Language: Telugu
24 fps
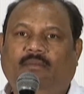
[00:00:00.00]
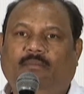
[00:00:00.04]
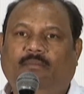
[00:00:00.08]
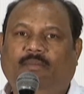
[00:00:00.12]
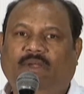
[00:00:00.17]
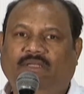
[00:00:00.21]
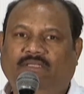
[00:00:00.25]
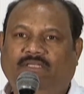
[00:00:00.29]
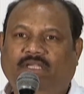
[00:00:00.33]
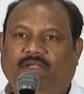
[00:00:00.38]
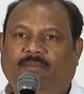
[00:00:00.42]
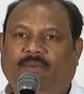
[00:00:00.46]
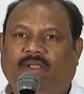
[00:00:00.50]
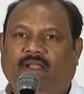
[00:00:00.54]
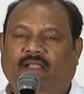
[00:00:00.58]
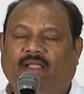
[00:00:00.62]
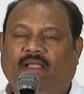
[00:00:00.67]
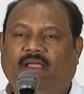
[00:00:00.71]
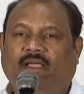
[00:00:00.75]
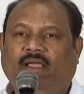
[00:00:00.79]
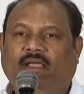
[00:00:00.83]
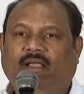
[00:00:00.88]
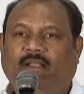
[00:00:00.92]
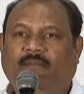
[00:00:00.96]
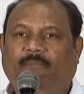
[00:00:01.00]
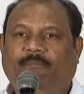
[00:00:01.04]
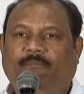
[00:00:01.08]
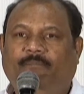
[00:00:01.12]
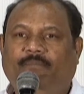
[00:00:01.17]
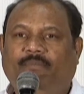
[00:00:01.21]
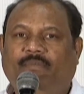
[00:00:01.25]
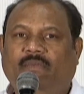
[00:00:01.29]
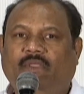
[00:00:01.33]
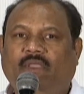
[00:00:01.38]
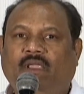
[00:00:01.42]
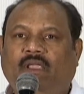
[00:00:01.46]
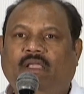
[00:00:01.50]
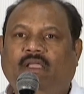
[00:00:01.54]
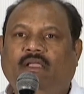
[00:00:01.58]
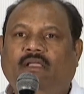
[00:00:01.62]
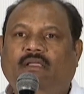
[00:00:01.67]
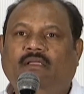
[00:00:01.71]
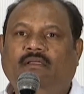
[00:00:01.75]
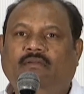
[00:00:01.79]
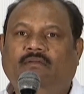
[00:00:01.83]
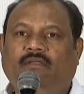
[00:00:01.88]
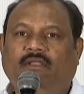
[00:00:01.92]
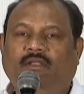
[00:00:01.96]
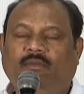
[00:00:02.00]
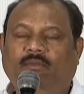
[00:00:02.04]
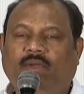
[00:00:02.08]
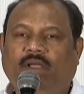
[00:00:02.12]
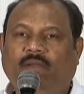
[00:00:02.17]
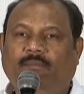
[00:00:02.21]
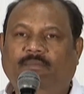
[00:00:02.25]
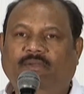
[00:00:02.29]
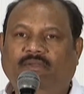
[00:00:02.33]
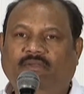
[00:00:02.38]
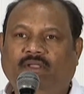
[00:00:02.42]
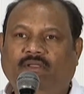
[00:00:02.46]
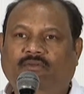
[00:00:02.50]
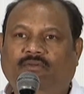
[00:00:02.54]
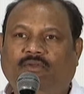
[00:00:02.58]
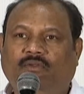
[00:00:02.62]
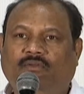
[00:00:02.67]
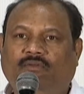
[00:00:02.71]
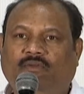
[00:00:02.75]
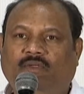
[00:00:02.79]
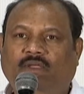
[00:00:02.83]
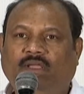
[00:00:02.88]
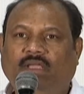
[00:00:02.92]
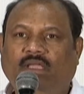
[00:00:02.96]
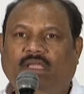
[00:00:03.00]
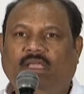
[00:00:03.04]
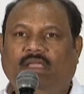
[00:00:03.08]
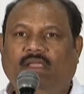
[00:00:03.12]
బడ్జెట్ పరంగా సినిమా బిజినెస్ వచ్చి